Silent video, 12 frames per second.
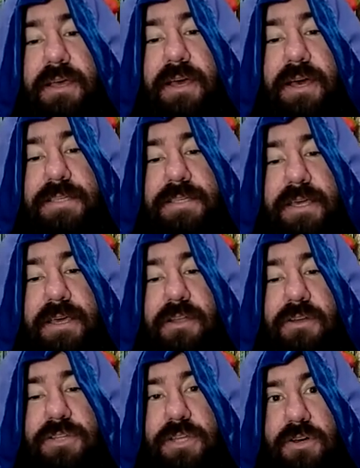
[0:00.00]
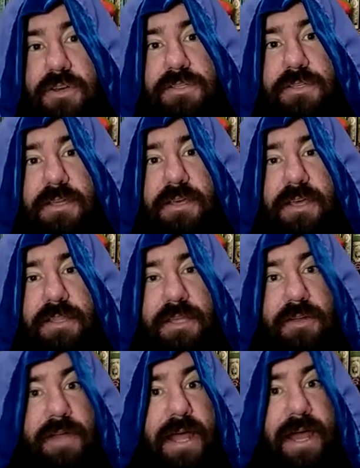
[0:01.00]
hace que los chicos estén
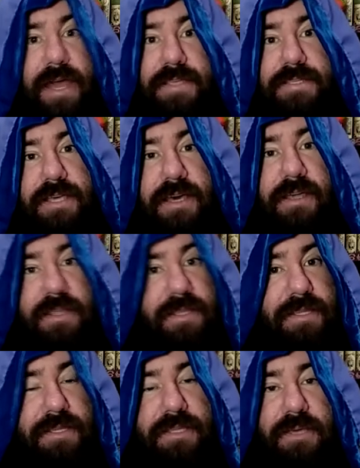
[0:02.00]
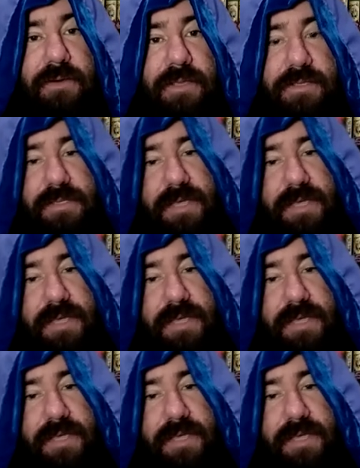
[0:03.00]
en una agencia de detectives